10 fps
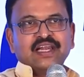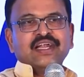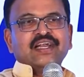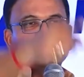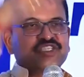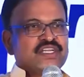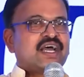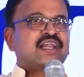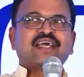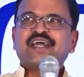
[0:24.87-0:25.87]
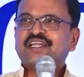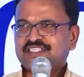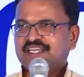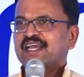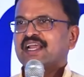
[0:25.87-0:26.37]
లీడర్స్ ను ఆయన తయారు
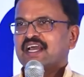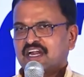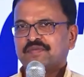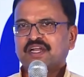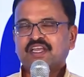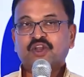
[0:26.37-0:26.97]
చేయగలిగారు అనమాట